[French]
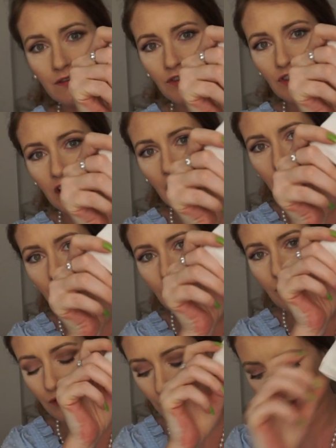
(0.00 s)
une girafe
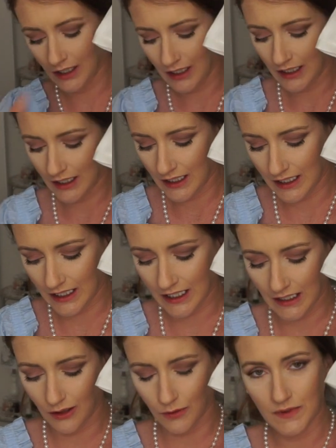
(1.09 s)
dessus,
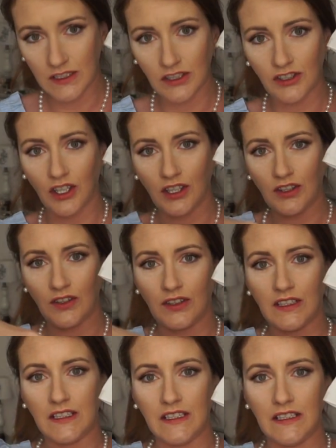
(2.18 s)
et le petit short
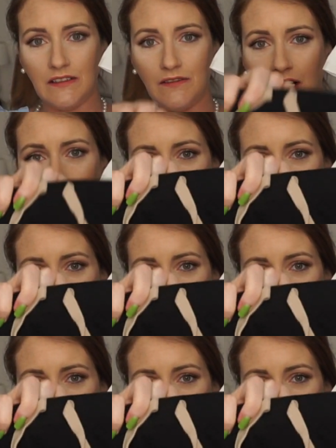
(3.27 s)
qui va